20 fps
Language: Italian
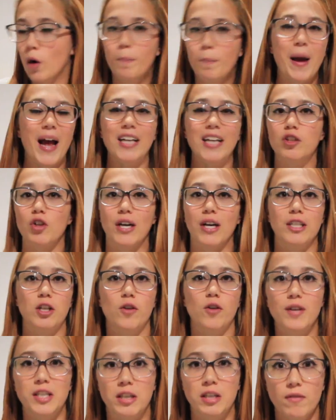penso che
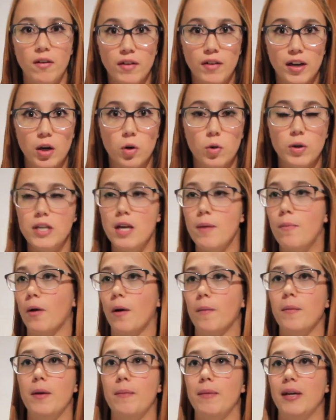se dovessi vivere così
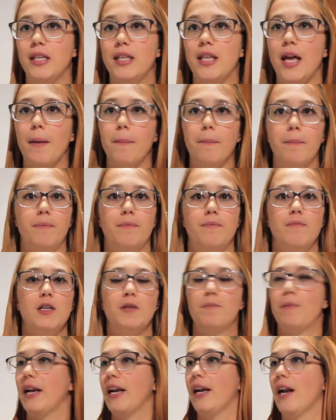probabilmente mi
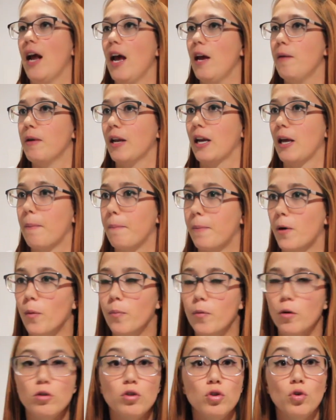sparerei perché
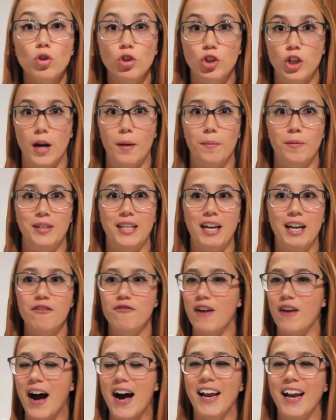proprio non ce la potrei
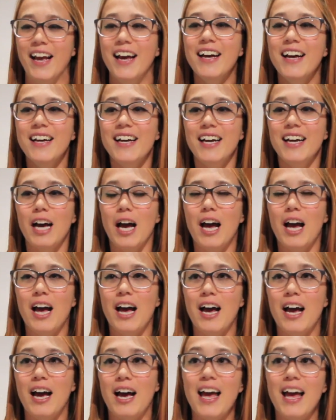fare
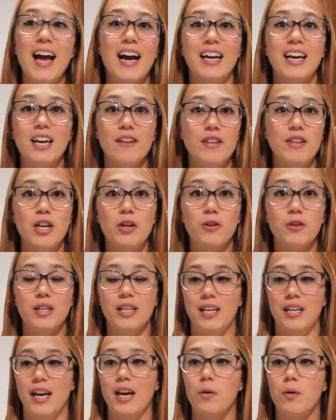eh, è anche vero
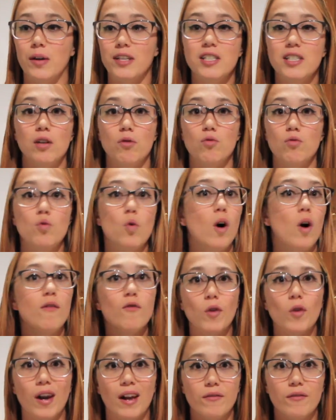che questo è un
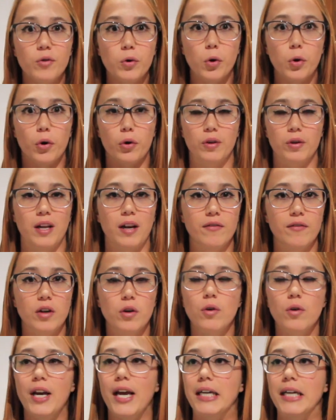nuovo lavoro tra
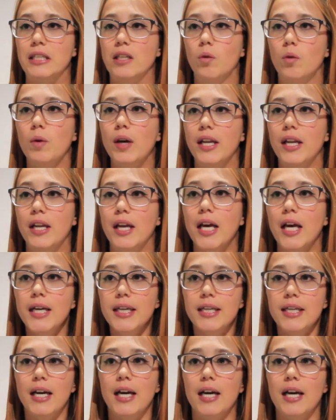virgolette quindi
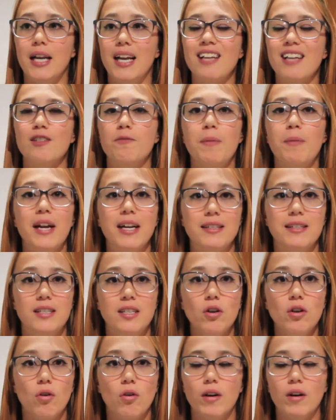eh,
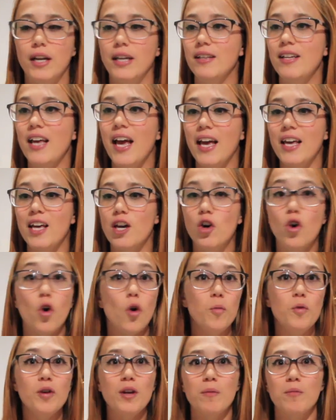l'aspirazione dei
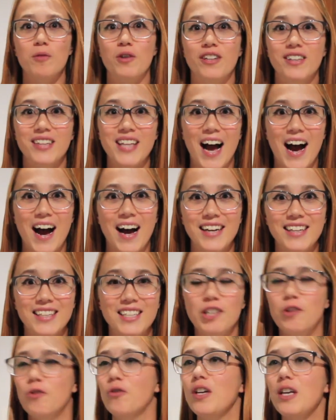comuni
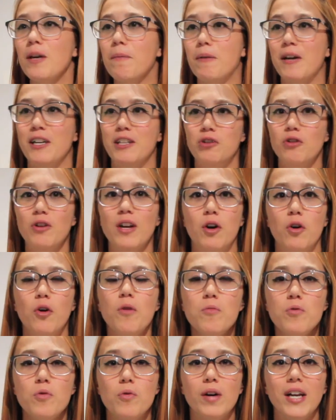mortali di noi persone
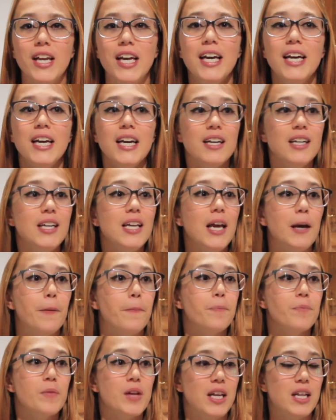comuni
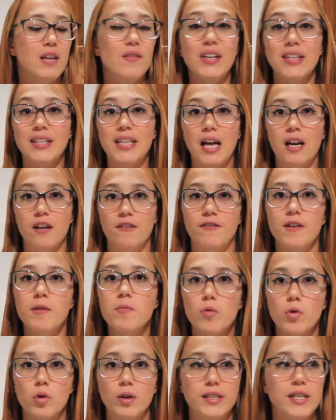di diventare
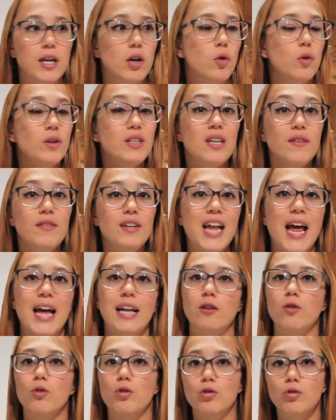famosi
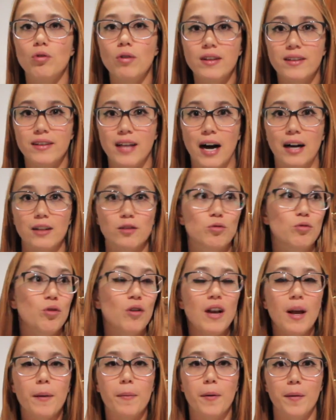condividendo
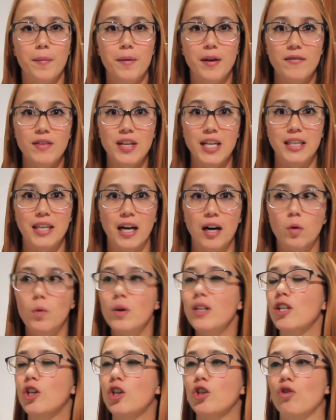soltanto la propria vita
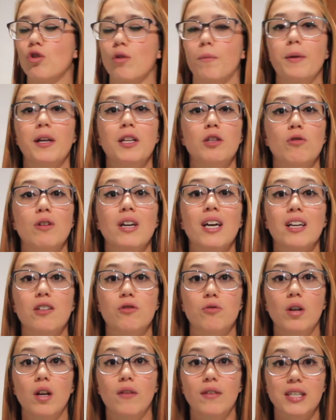quindi ci sono persone che
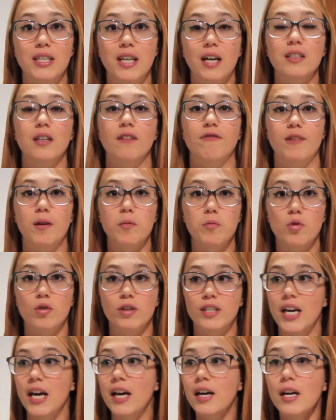sono diventate
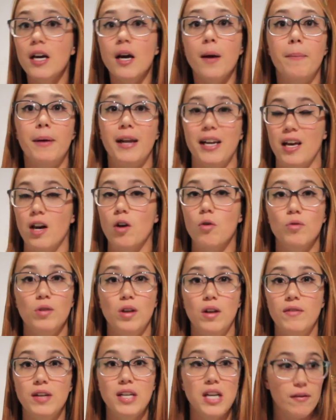famose perché
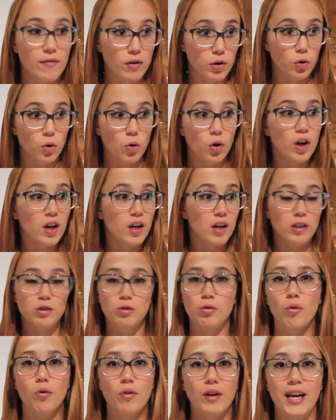condividevano
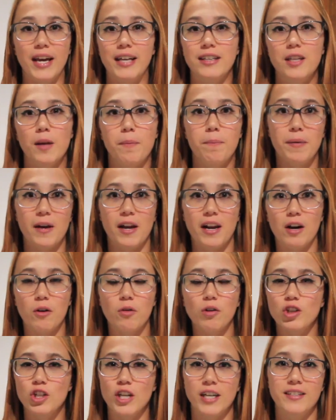trucchetti per
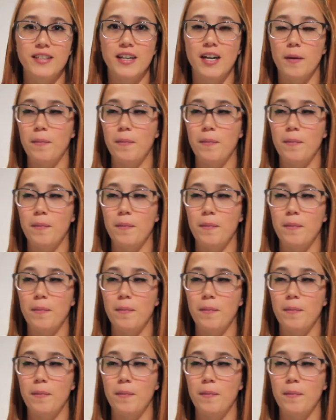acconciarsi i